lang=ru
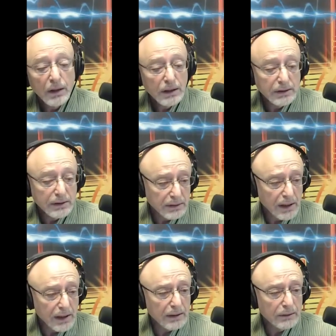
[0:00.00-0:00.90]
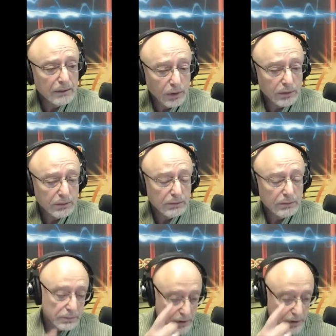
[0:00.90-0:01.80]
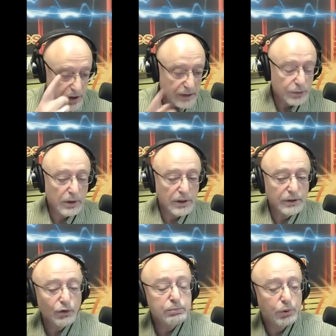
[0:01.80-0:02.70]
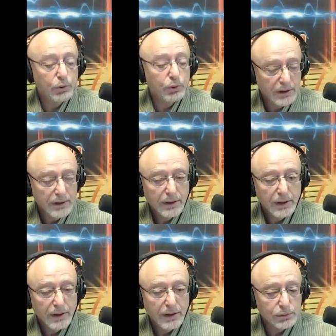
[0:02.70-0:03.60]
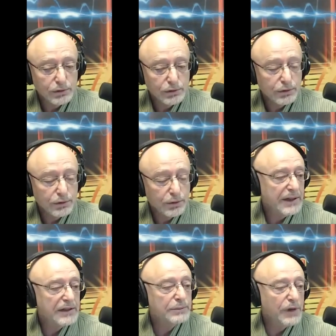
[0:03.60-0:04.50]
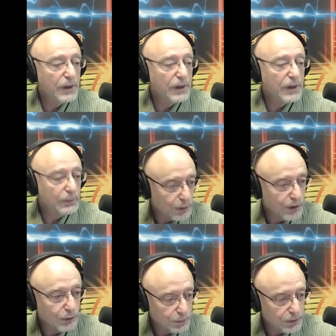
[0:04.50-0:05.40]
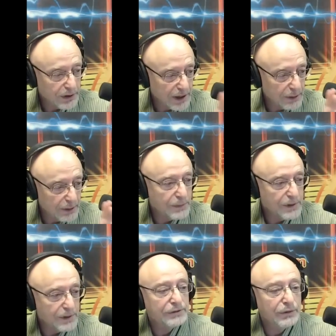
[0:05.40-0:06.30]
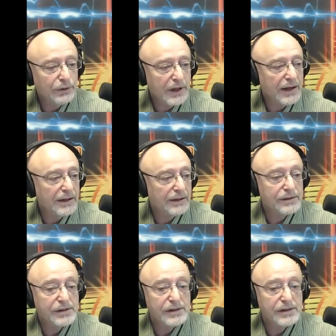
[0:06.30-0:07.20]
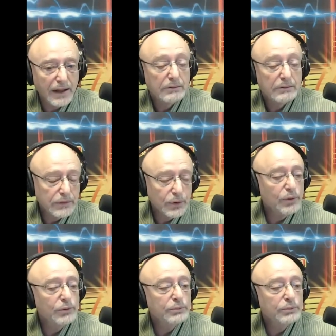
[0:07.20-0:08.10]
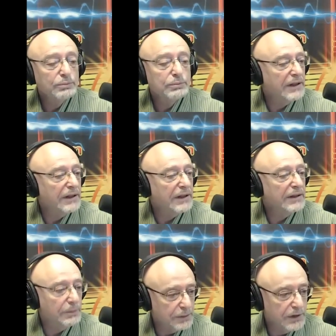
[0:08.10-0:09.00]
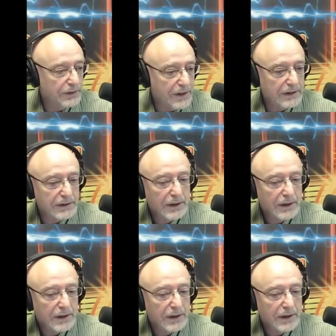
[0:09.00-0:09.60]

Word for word: И тогда он, к счастью для него, понял о том, что надо оставить маму в покое. Ну, пускай мама и живет, как она жила. Ну, и он перестал ей об этом говорить.